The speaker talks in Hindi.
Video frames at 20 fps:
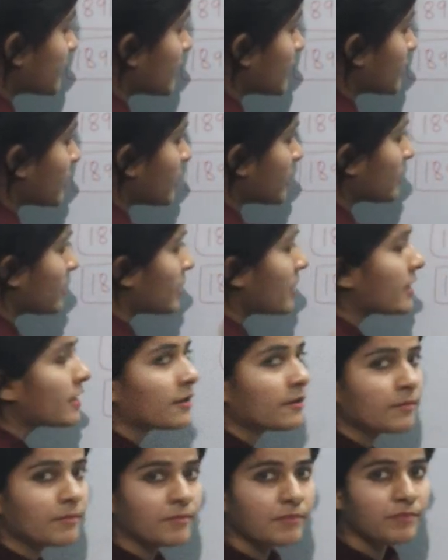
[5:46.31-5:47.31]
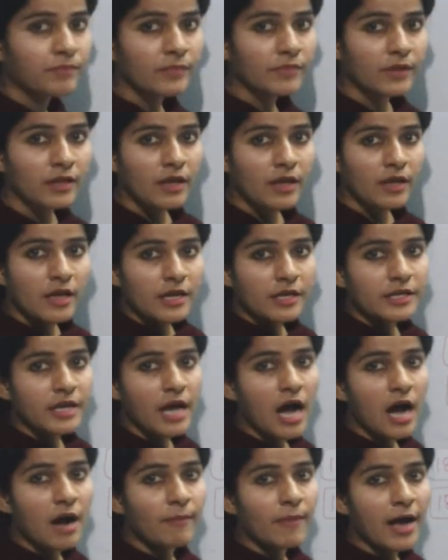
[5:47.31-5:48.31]
स्थिति थी
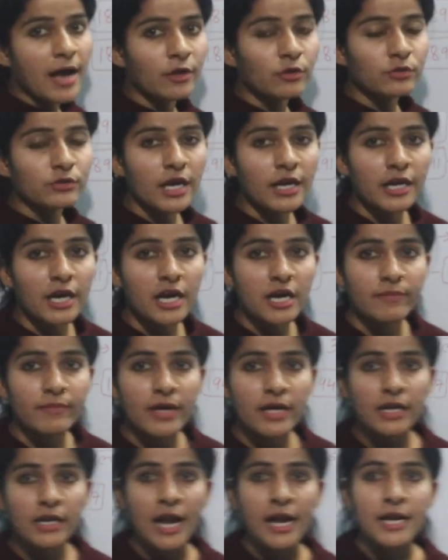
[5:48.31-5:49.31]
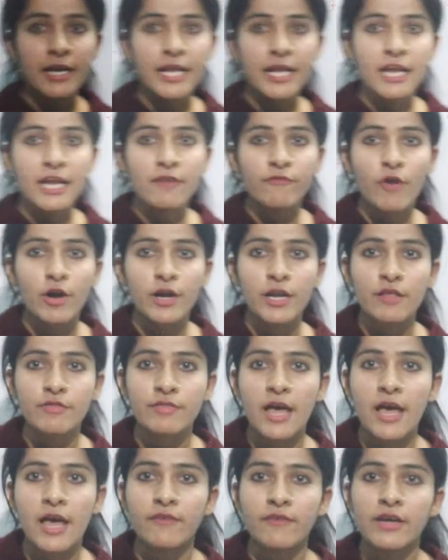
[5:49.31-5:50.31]
या हमारे उत्तराखंड में
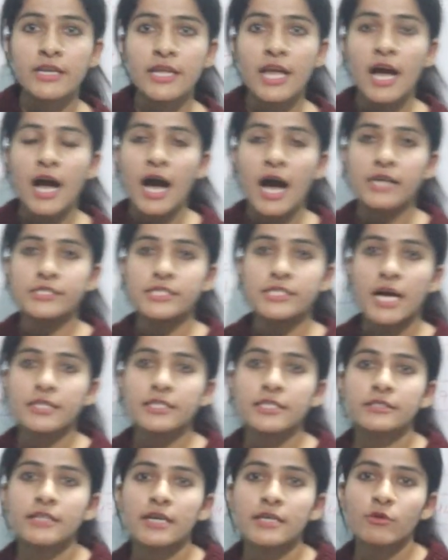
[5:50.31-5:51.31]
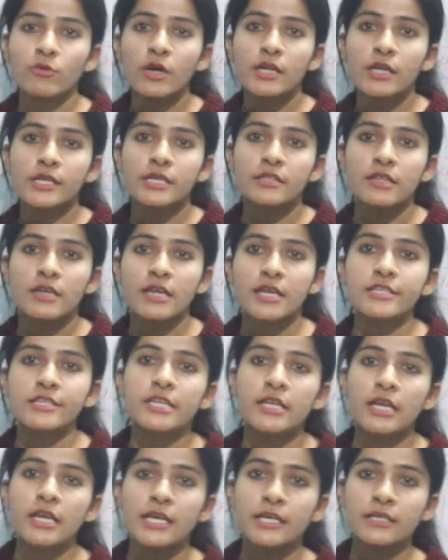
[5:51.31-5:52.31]
1947 या आज़ादी तक कुल कितने
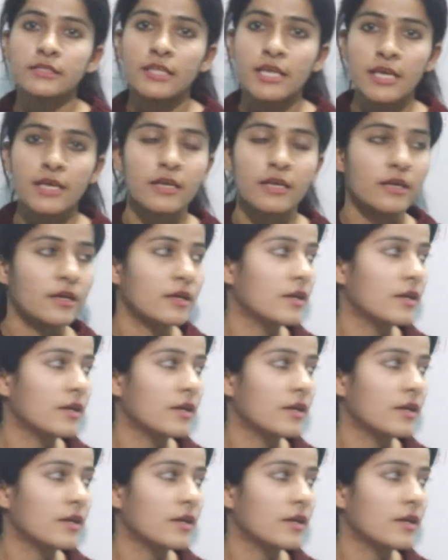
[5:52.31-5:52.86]
जिले थे